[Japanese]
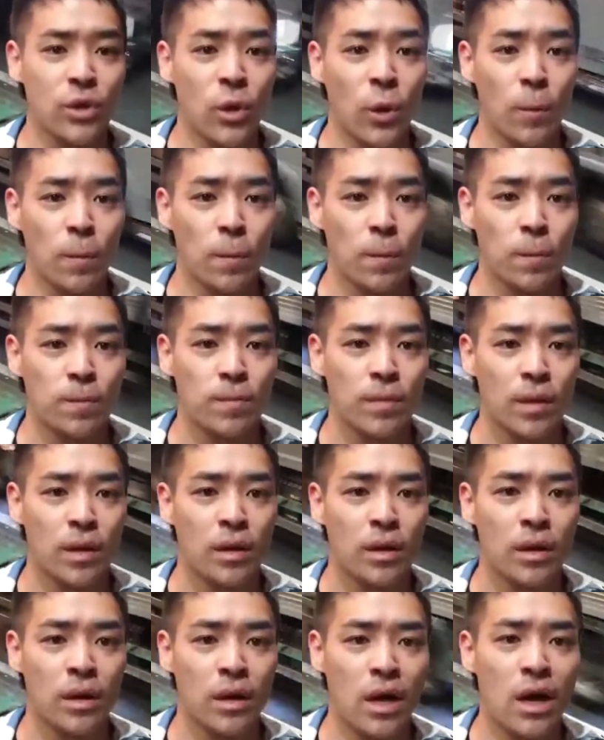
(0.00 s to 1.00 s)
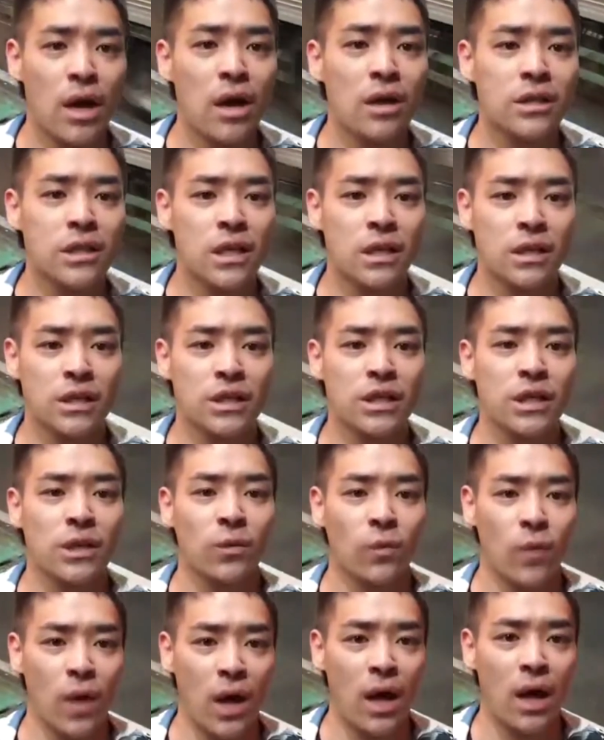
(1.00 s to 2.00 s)
う、香川さん自
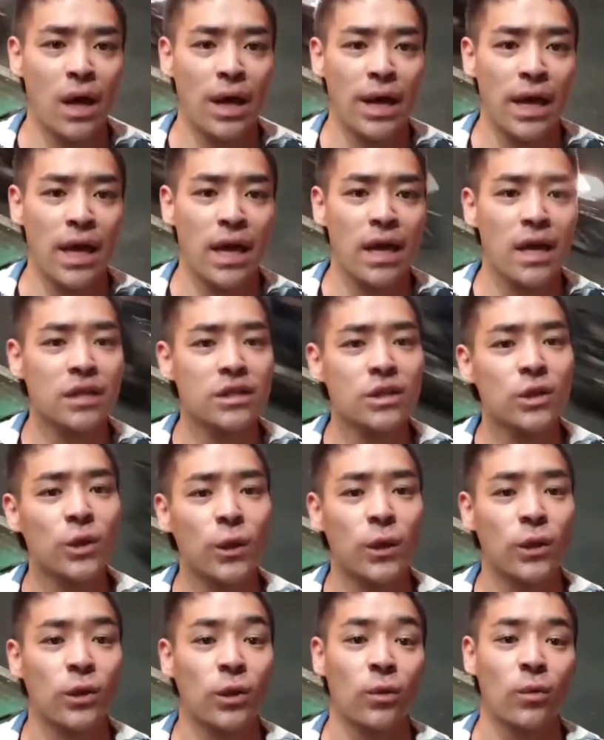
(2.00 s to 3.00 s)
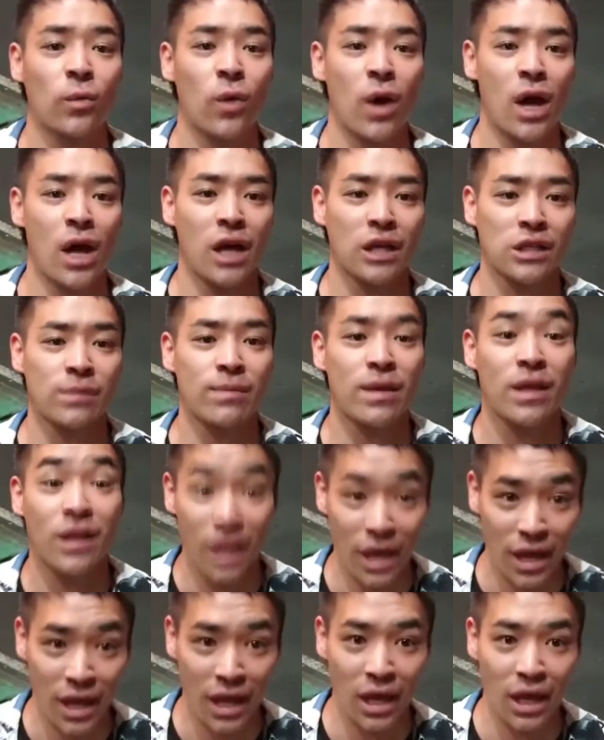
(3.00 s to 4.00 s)
身は映画作りというのは初め
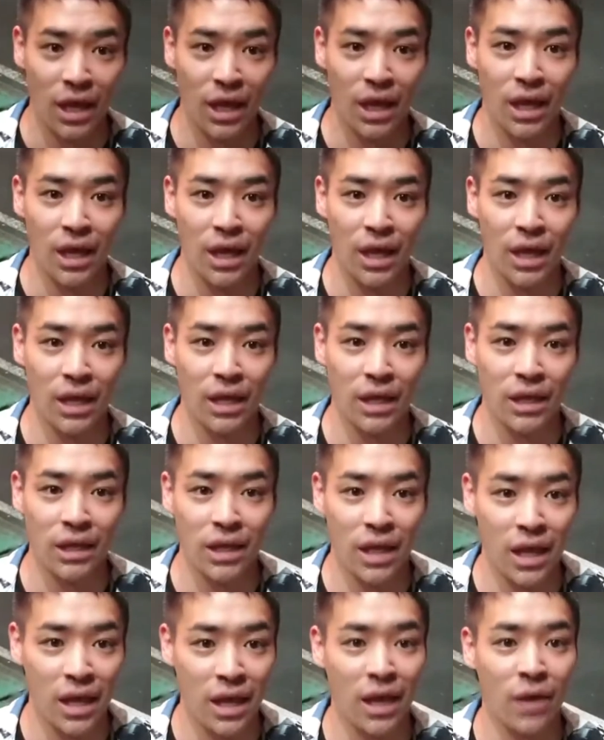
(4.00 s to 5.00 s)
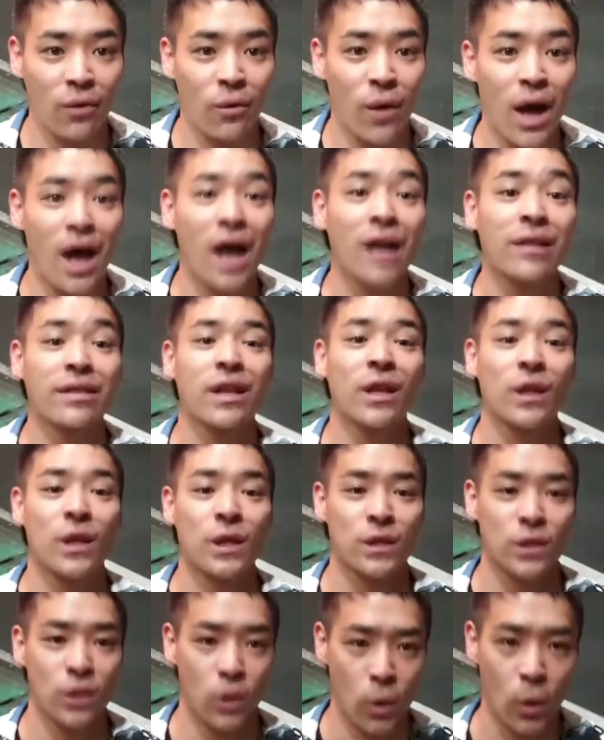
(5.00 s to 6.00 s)
てではあったん
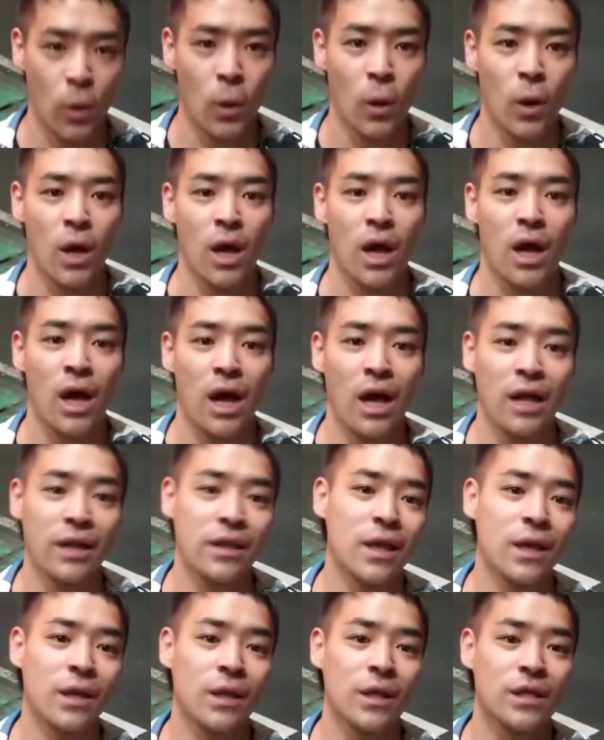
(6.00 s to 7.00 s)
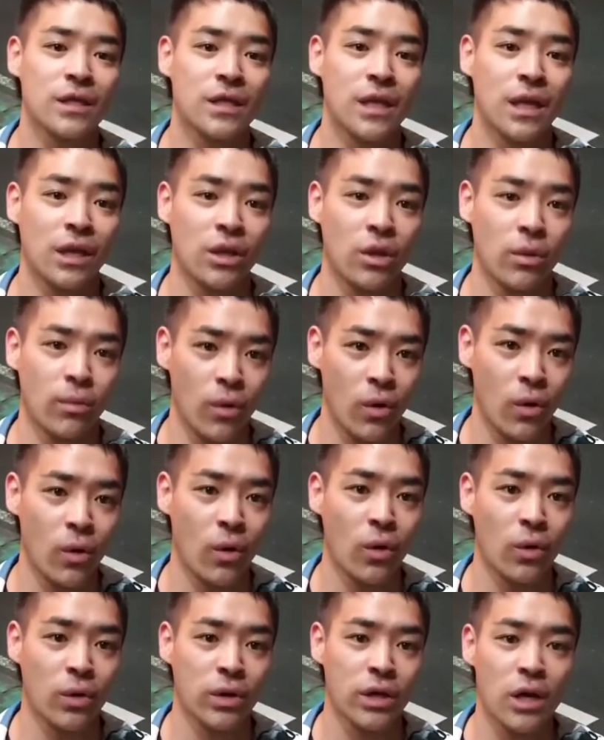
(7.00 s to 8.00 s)
ですよあったんですけれど
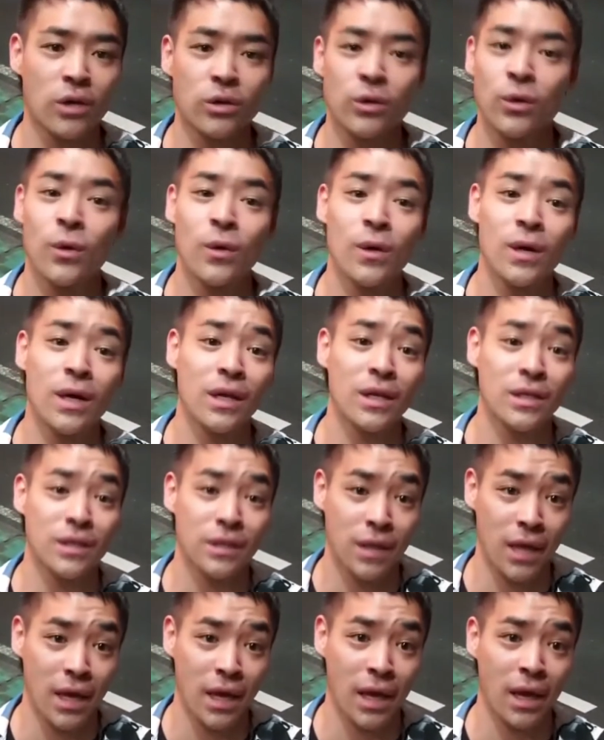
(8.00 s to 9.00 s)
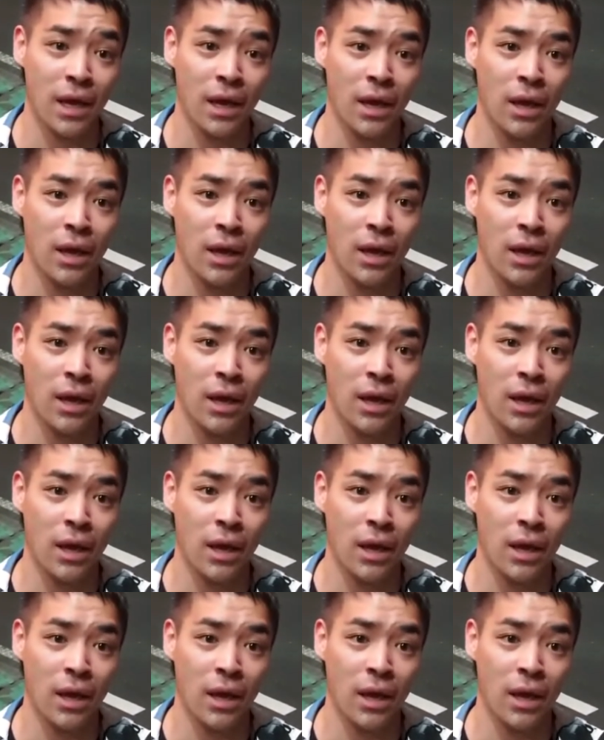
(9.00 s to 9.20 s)
も脚本がですね